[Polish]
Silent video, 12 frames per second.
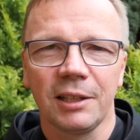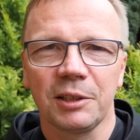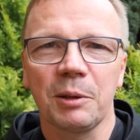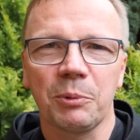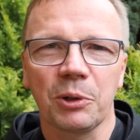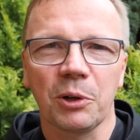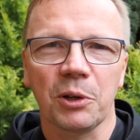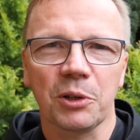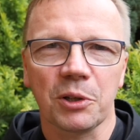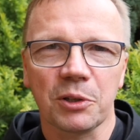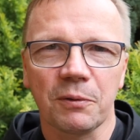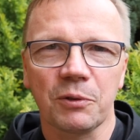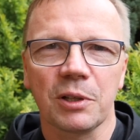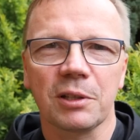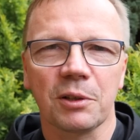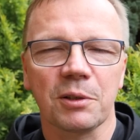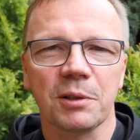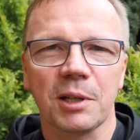Niepokoję się, czy
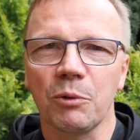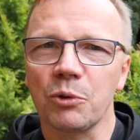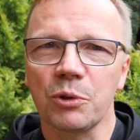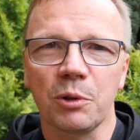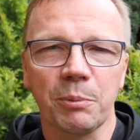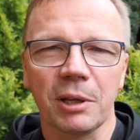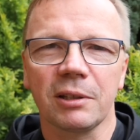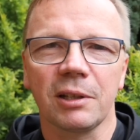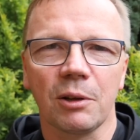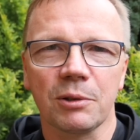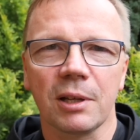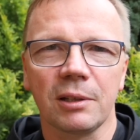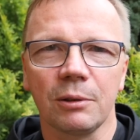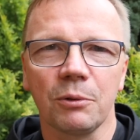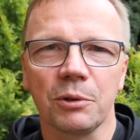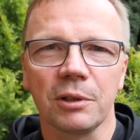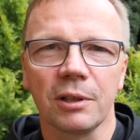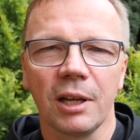wszystko zostało już dopięte na ostatni
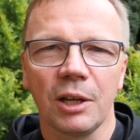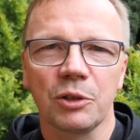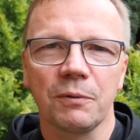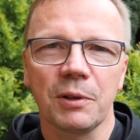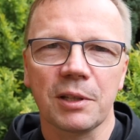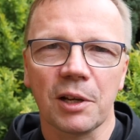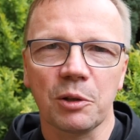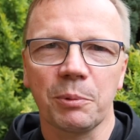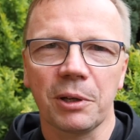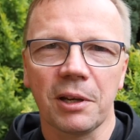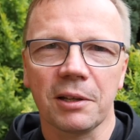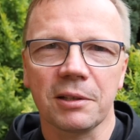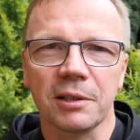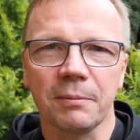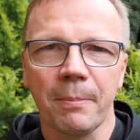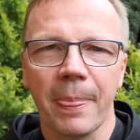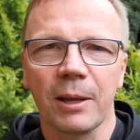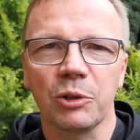guzik, czy wystarczy pieniędzy,
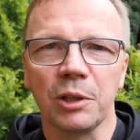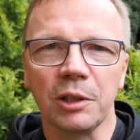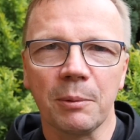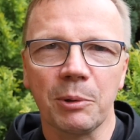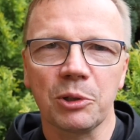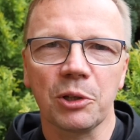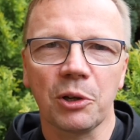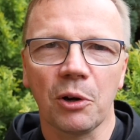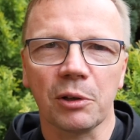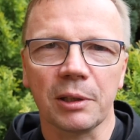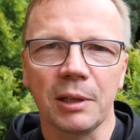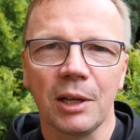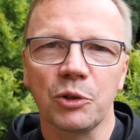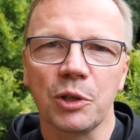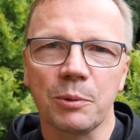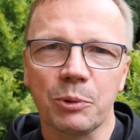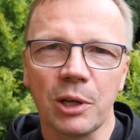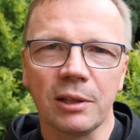czy nikt nie będzie chory, czy
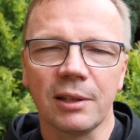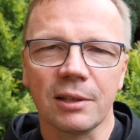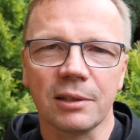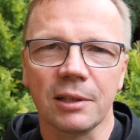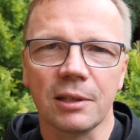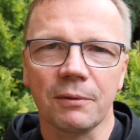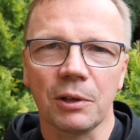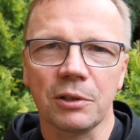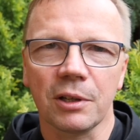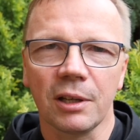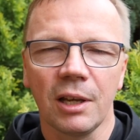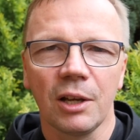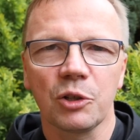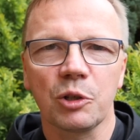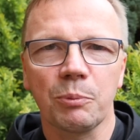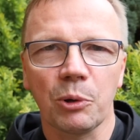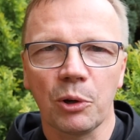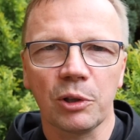sprzęt nas nie zawiedzie, czy
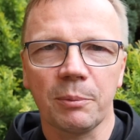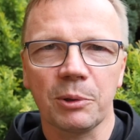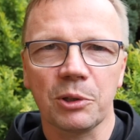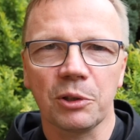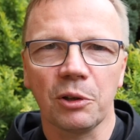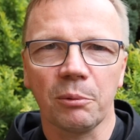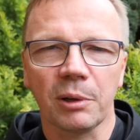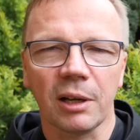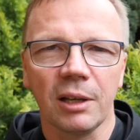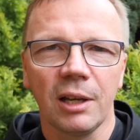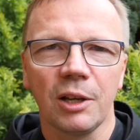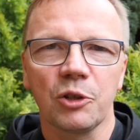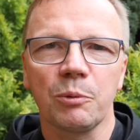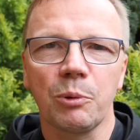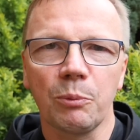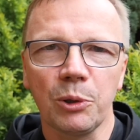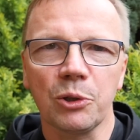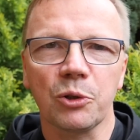pogoda będzie dobra, czy
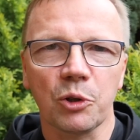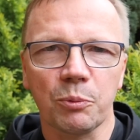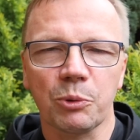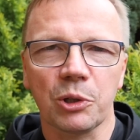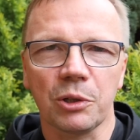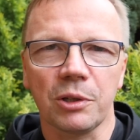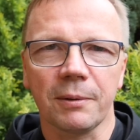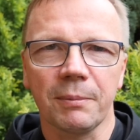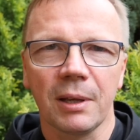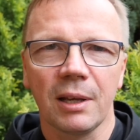publiczność przyjdzie.